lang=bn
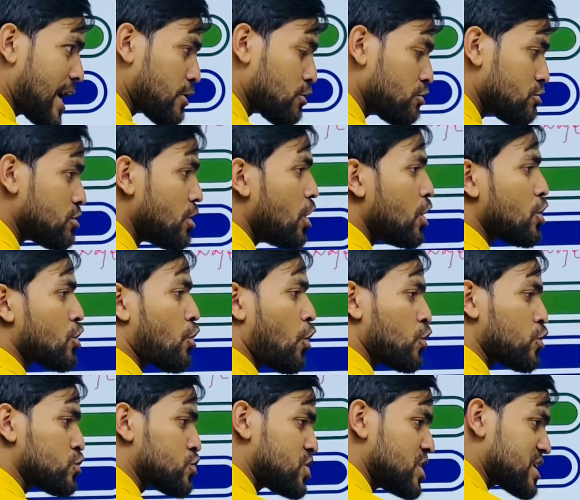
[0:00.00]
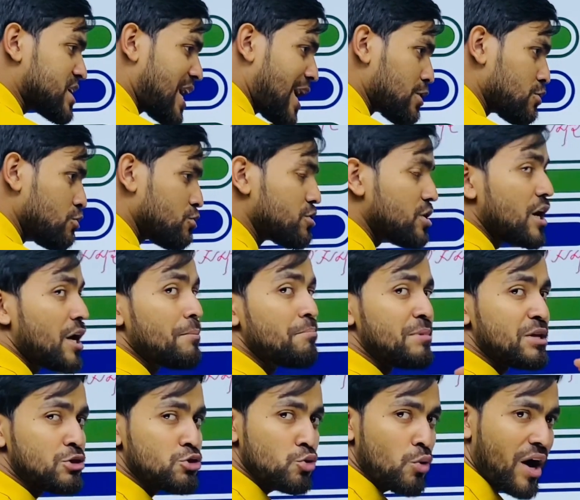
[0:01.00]
কারণ গণত্বের কারণ
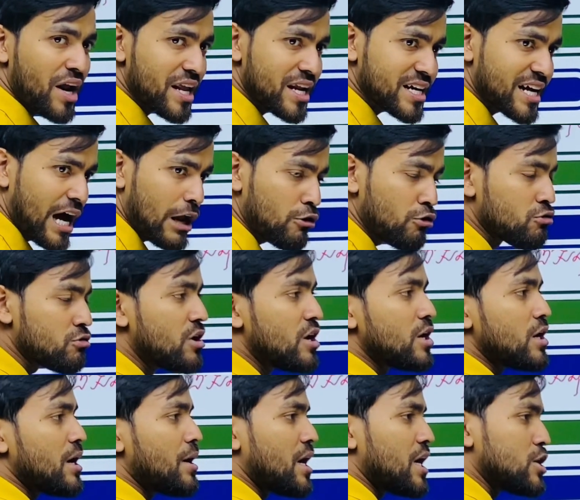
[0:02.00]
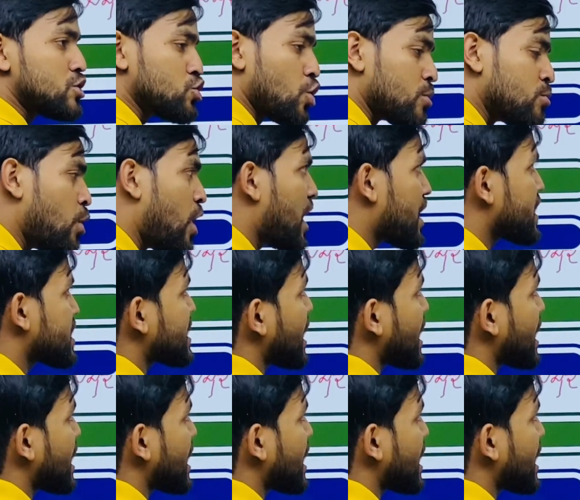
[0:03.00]
মৃত্যুহারের কারণ জন্মহারের